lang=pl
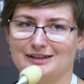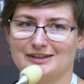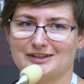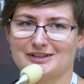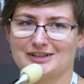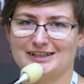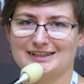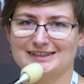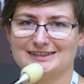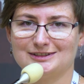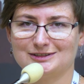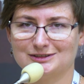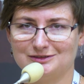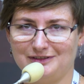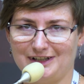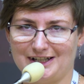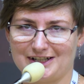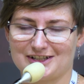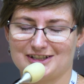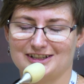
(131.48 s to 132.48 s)
że jest
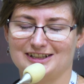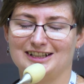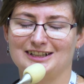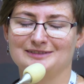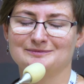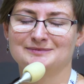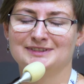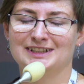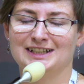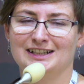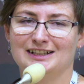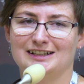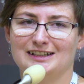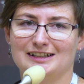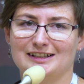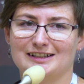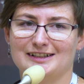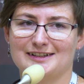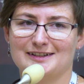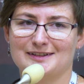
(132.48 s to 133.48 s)
odważna,
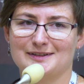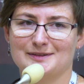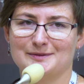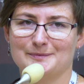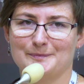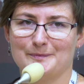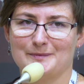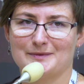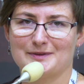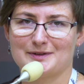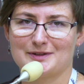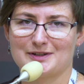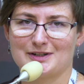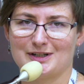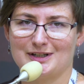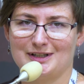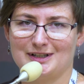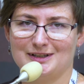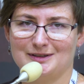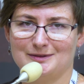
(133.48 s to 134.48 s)

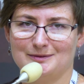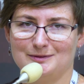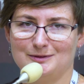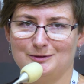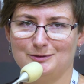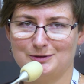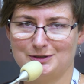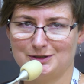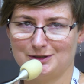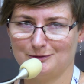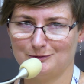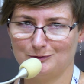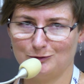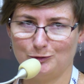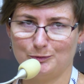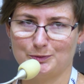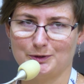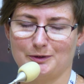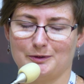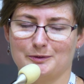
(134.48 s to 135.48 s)
że ludzie ją
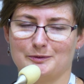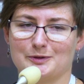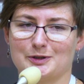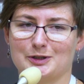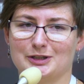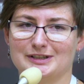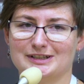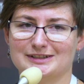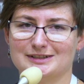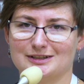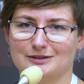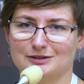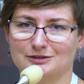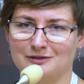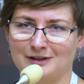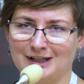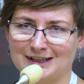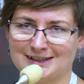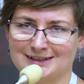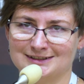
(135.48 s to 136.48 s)
lubią, że jest
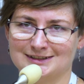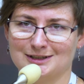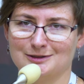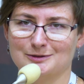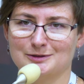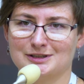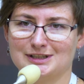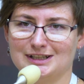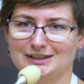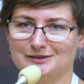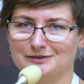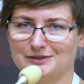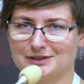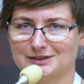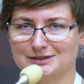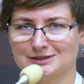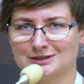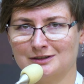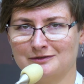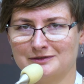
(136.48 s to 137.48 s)
otwarta na ludzi. Ja to
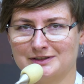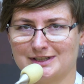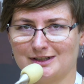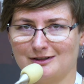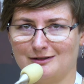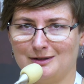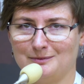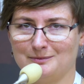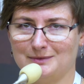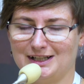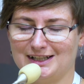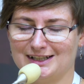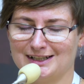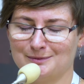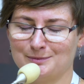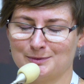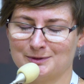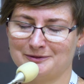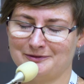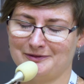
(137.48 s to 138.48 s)
wszystko widziałam,
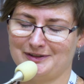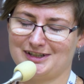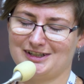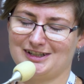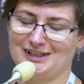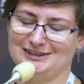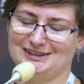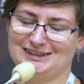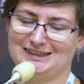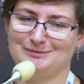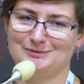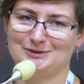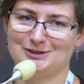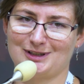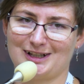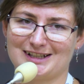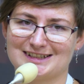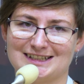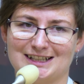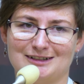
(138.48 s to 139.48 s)
ale ponieważ ja z tym
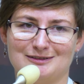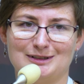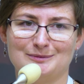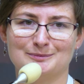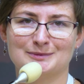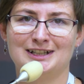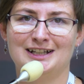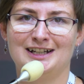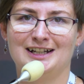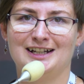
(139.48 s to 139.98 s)
dorastałam,